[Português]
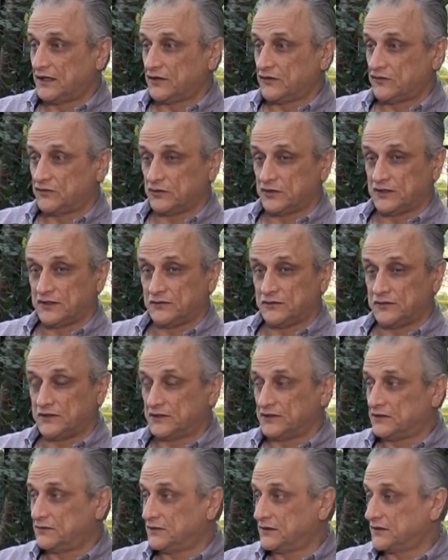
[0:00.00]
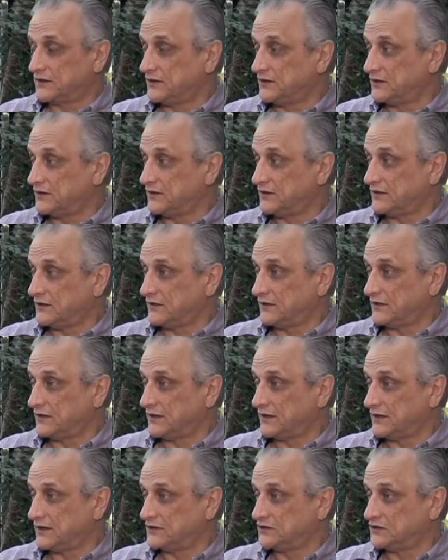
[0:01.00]
sua reunião aqui na, ah,
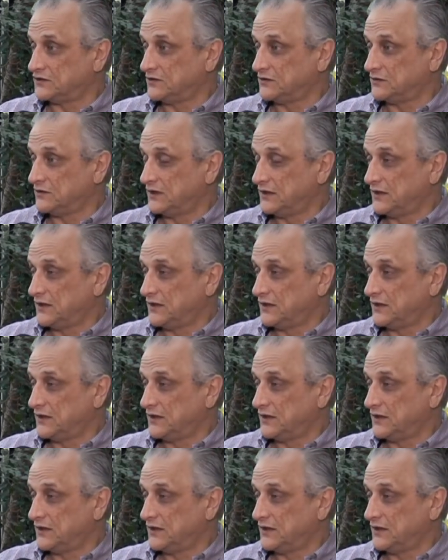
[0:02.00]
na região.